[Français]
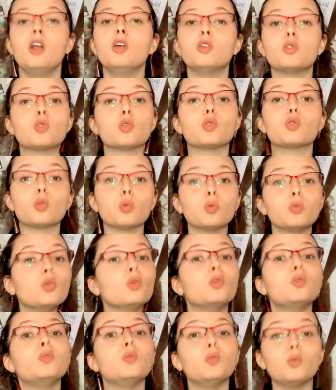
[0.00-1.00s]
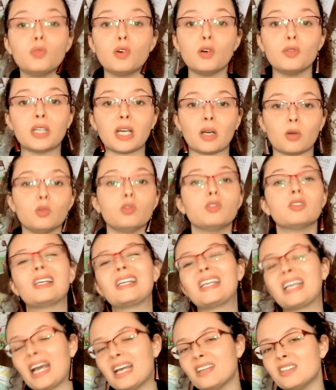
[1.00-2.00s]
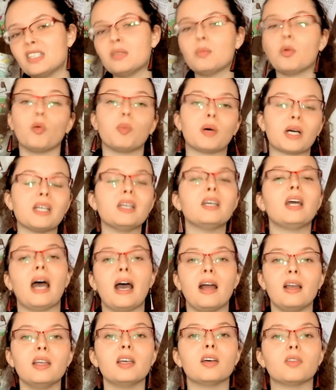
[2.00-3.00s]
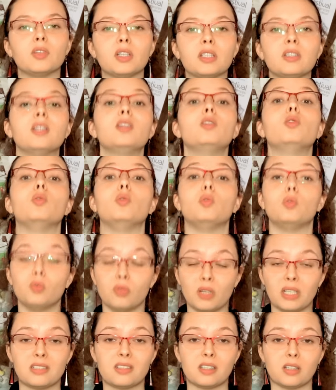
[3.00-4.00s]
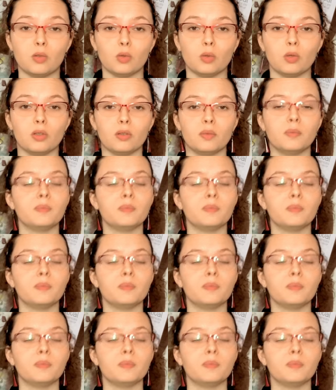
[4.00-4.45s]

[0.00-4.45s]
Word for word: Ce sont de nouveaux virus quasiment prêts à aller infecter de nouvelles cellules.